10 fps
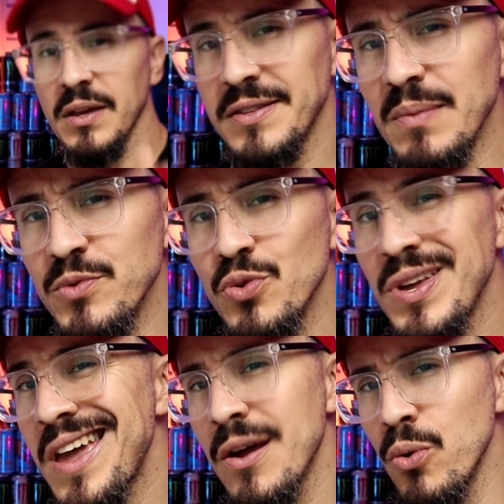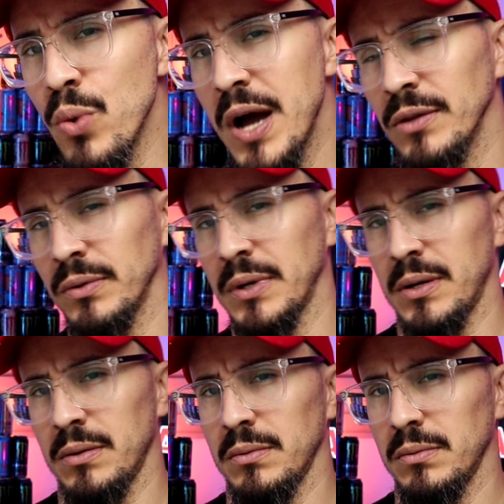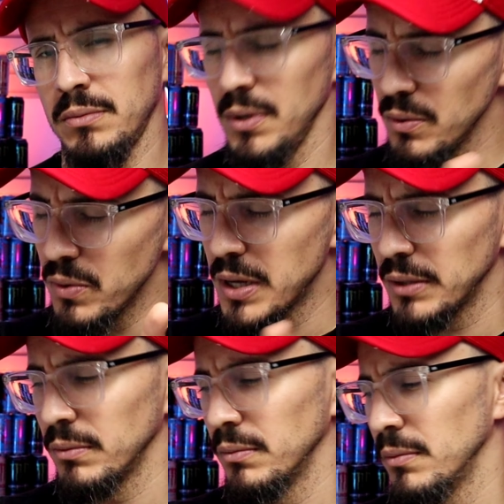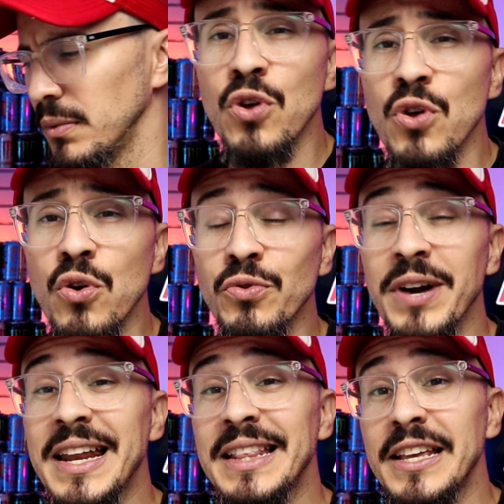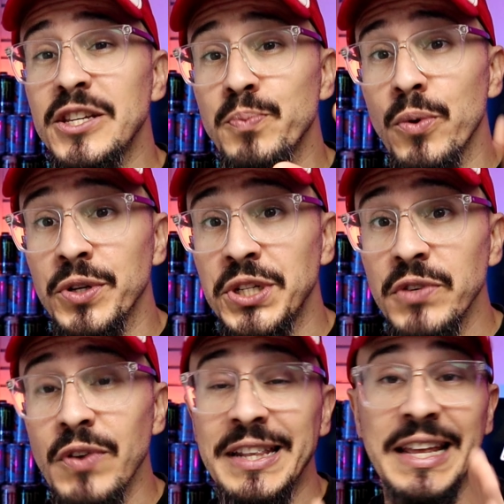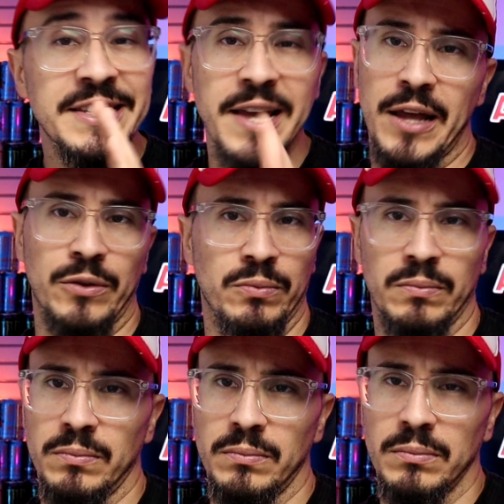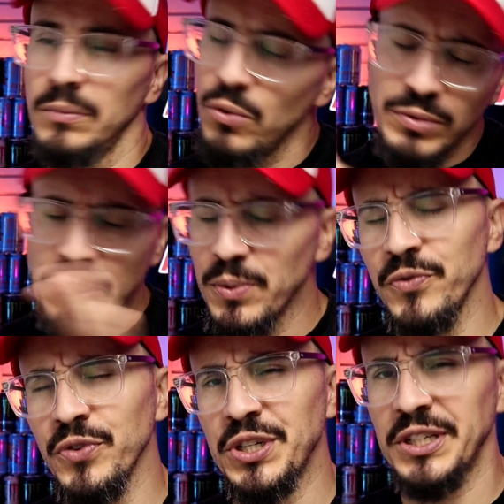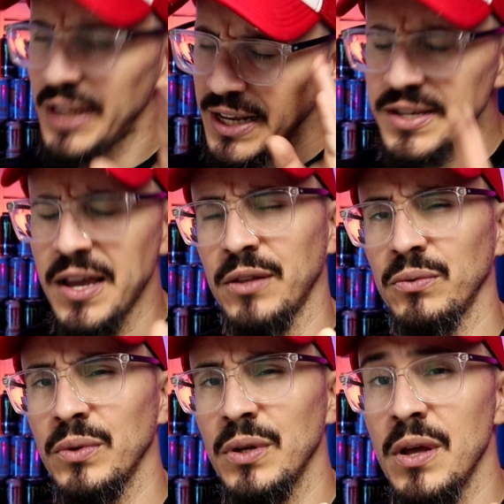Quisamos o que recuando, cara. Recuando. Só que no karatê é esportivo ele tem que ser reto. Não tem pra onde fugir, tem que ser reto.